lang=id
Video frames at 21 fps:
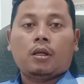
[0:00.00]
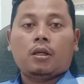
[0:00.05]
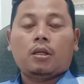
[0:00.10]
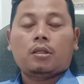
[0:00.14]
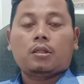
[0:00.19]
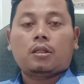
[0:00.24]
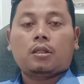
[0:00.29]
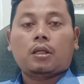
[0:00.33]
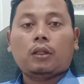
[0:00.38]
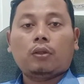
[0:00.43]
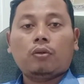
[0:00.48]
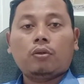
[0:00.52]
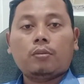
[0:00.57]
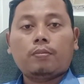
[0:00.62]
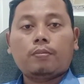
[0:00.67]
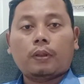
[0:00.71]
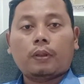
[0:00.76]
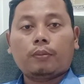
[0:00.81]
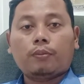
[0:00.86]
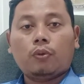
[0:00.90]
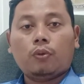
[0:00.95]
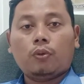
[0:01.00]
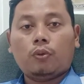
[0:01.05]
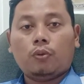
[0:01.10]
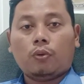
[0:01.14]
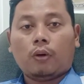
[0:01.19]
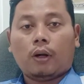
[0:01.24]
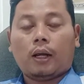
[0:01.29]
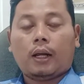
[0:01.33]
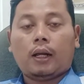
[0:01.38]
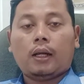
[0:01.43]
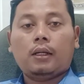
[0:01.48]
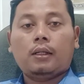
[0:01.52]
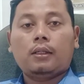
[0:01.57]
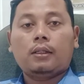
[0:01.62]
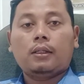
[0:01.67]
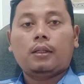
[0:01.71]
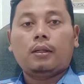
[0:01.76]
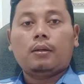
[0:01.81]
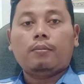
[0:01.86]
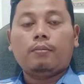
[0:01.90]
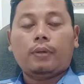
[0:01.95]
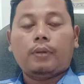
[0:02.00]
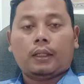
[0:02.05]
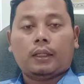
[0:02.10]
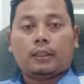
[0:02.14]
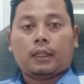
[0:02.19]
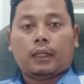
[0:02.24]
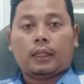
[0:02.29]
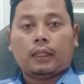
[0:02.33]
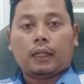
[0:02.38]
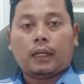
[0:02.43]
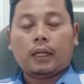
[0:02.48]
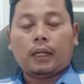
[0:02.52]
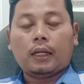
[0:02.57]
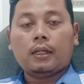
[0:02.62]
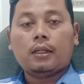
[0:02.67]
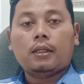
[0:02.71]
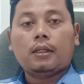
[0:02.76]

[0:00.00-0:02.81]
142 biasanya